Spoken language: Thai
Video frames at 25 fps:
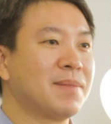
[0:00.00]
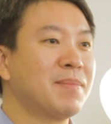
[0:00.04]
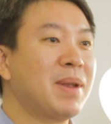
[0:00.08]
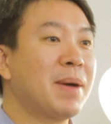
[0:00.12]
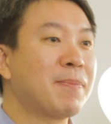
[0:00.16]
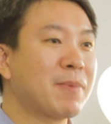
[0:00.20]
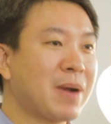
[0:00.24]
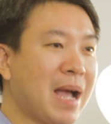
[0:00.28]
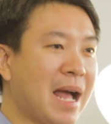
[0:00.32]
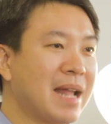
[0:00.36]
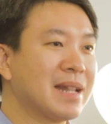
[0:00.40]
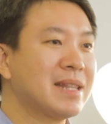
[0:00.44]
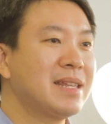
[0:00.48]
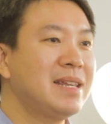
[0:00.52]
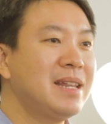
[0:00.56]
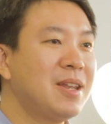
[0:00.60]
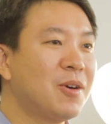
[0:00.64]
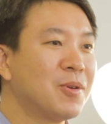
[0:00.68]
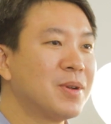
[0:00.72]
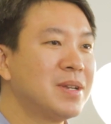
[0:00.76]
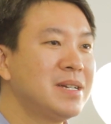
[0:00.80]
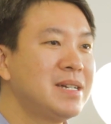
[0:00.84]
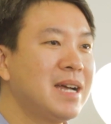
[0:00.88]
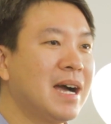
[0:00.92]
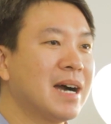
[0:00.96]
สำหรับการที่
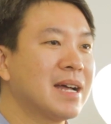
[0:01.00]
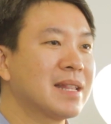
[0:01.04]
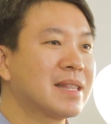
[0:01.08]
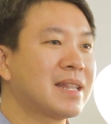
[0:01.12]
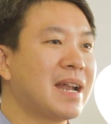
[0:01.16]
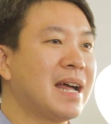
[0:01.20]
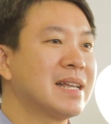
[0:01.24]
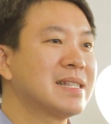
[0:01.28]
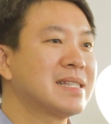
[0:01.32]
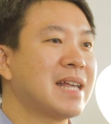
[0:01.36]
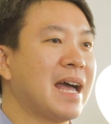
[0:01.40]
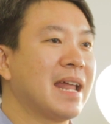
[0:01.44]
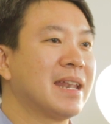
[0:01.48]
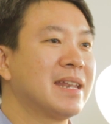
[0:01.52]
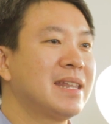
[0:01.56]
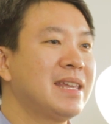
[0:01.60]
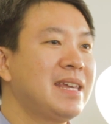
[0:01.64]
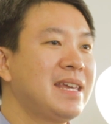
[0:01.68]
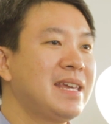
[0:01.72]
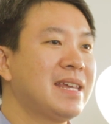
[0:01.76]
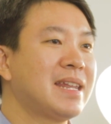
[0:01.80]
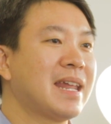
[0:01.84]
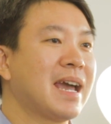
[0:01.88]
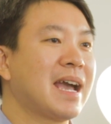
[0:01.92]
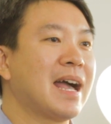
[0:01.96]
เราเลือกตราสารห
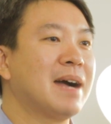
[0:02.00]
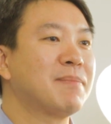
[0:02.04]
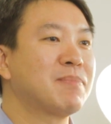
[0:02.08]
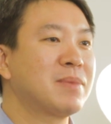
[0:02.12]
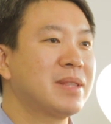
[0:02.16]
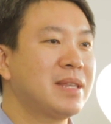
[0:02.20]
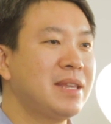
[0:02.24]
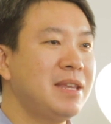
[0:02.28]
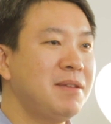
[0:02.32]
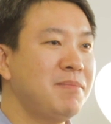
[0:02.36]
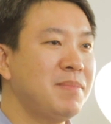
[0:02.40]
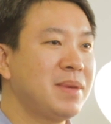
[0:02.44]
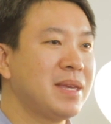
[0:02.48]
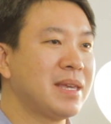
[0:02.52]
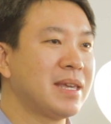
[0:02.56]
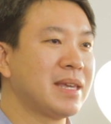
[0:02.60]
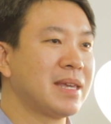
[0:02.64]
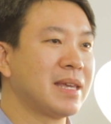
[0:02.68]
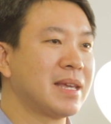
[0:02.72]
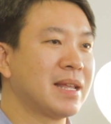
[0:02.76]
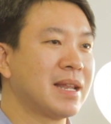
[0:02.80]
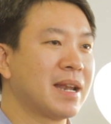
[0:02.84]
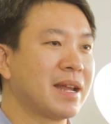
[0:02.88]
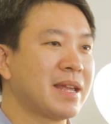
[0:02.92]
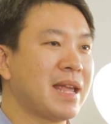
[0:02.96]
นี้นะครับที่มี
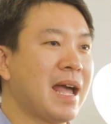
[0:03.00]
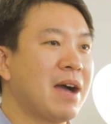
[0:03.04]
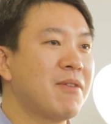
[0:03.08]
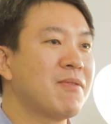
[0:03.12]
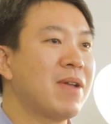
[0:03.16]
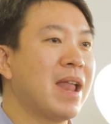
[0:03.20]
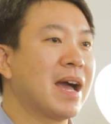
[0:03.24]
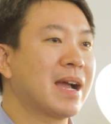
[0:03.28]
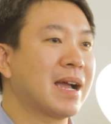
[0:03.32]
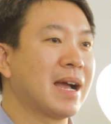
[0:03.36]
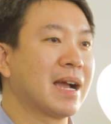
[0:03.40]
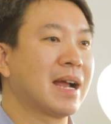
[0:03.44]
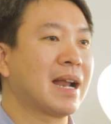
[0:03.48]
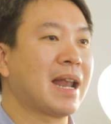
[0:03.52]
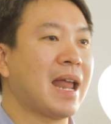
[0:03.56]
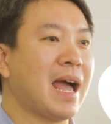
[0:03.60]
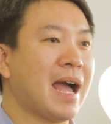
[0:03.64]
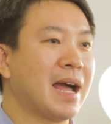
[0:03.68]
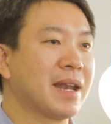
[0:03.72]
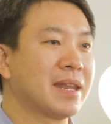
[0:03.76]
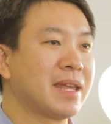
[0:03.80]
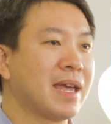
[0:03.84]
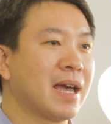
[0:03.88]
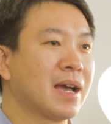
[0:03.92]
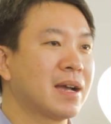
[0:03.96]
ระยะเวลาก
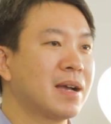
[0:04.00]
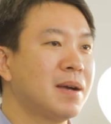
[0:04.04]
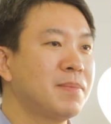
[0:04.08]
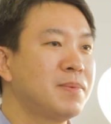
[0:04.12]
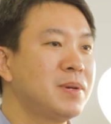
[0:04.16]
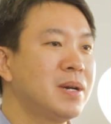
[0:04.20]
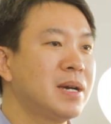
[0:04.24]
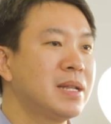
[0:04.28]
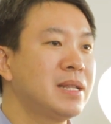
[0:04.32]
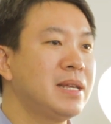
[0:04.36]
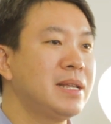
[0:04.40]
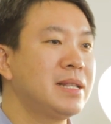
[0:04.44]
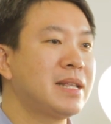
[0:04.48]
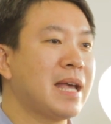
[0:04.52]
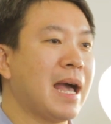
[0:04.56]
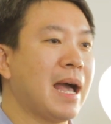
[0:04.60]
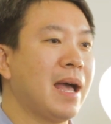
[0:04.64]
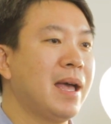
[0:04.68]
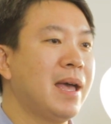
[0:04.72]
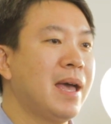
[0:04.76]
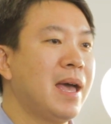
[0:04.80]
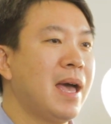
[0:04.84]
ลางๆเนี่ยก็เพื่อที่จะ